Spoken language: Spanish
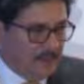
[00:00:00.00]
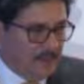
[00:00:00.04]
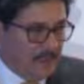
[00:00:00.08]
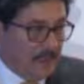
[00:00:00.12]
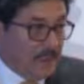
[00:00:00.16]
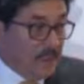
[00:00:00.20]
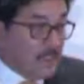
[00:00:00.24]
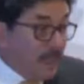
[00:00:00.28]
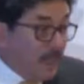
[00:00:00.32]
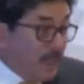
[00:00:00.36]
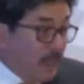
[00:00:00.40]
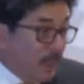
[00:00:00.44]

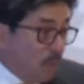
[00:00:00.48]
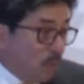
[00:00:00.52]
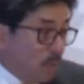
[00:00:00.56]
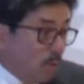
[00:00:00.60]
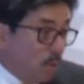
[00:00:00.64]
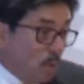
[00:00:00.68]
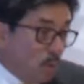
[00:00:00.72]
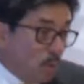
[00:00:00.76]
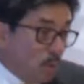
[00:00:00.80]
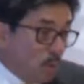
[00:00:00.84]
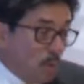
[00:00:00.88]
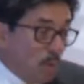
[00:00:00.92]
Y
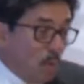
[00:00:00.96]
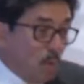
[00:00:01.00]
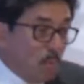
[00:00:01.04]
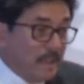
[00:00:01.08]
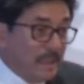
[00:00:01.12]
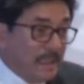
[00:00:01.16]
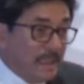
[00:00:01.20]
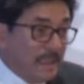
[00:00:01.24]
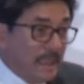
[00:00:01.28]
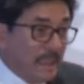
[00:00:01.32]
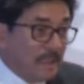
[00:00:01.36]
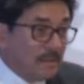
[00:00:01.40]
dijeron con toda
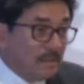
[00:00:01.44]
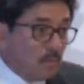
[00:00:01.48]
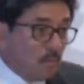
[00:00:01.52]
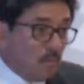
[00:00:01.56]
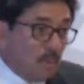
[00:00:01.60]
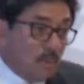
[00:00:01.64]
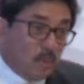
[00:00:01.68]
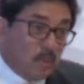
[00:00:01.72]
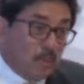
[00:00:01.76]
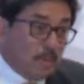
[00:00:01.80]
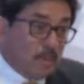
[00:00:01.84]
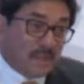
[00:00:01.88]
humildad,
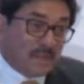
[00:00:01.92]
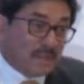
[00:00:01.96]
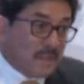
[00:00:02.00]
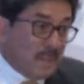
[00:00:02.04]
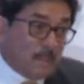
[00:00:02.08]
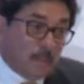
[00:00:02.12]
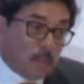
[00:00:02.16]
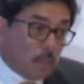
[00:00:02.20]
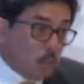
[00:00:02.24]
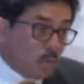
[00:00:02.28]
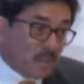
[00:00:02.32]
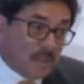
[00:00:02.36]
cuando
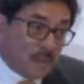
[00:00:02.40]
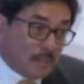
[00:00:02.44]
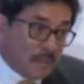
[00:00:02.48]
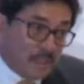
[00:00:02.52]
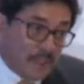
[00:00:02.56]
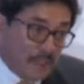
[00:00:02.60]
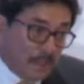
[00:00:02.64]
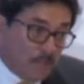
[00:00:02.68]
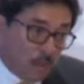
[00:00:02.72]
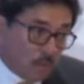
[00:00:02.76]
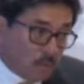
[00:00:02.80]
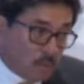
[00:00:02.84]
empezamos no
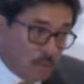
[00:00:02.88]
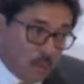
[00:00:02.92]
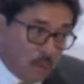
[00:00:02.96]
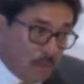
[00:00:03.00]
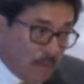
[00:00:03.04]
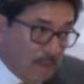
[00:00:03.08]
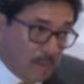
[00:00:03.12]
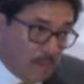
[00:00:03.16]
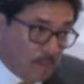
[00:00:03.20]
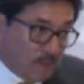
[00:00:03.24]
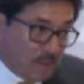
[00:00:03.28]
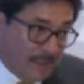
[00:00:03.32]
sabíamos si
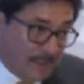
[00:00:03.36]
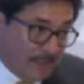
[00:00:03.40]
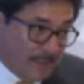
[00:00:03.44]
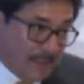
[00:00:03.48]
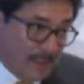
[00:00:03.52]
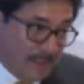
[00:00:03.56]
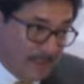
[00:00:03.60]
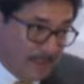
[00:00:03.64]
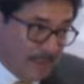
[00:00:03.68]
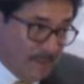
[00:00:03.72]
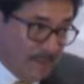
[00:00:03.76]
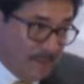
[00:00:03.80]
lo íbamos a
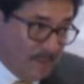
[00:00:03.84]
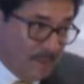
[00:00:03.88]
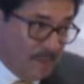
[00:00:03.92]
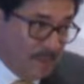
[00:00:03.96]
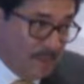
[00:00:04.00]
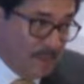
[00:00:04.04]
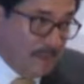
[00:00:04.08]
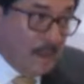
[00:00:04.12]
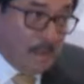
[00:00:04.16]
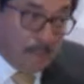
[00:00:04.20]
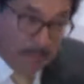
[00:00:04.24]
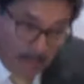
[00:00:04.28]
hacer,
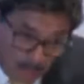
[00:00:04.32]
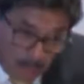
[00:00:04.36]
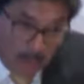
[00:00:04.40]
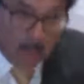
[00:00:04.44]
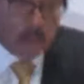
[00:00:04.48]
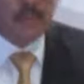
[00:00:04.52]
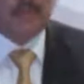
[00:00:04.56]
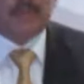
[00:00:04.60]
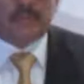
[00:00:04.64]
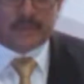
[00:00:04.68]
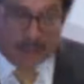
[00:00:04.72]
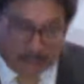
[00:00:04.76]
pero
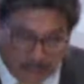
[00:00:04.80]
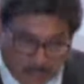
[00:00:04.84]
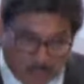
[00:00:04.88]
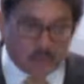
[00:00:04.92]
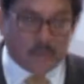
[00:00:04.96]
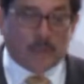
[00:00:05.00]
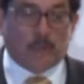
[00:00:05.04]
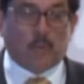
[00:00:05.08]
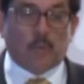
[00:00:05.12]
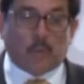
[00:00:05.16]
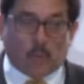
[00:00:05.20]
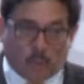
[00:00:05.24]
ahora
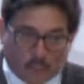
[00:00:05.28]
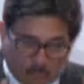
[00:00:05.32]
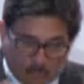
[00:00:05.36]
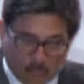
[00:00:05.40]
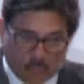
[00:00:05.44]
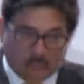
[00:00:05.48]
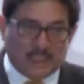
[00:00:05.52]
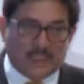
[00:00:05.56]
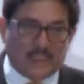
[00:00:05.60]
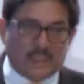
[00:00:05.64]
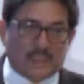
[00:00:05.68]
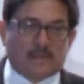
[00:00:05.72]
estamos seguros que
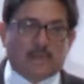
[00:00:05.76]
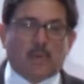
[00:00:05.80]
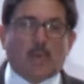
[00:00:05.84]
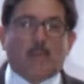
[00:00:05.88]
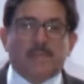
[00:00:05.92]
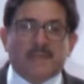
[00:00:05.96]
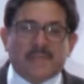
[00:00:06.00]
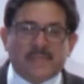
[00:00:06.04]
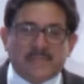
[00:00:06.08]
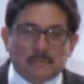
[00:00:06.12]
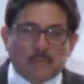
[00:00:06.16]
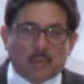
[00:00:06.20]
ustedes,
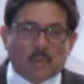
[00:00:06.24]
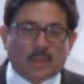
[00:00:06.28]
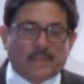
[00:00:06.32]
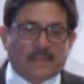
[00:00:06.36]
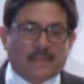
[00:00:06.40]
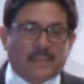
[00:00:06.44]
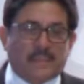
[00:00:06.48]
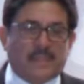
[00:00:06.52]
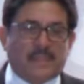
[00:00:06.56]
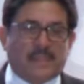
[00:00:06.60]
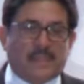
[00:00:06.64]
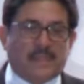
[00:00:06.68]
lo mínimo
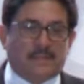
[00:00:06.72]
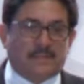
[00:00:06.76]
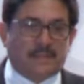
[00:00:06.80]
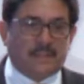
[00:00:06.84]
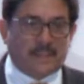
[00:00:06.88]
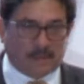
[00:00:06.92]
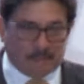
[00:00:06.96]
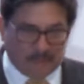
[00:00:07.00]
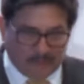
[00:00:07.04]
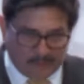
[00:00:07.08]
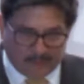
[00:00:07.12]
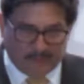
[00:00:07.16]
que tienen que
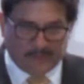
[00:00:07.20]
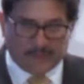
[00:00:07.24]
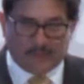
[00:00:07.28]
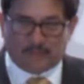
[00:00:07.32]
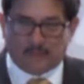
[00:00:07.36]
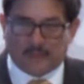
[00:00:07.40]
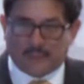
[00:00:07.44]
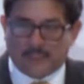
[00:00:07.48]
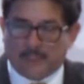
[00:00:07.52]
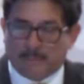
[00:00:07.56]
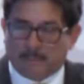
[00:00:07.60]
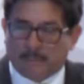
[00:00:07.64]
hacer, se
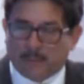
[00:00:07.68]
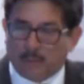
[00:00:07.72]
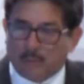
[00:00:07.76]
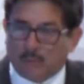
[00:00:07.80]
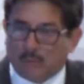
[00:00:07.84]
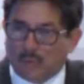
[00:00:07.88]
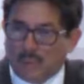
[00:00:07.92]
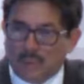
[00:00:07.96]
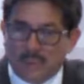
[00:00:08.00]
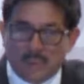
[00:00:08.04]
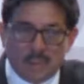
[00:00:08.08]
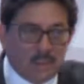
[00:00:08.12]
refería a
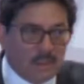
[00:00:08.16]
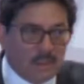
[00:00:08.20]
Perú,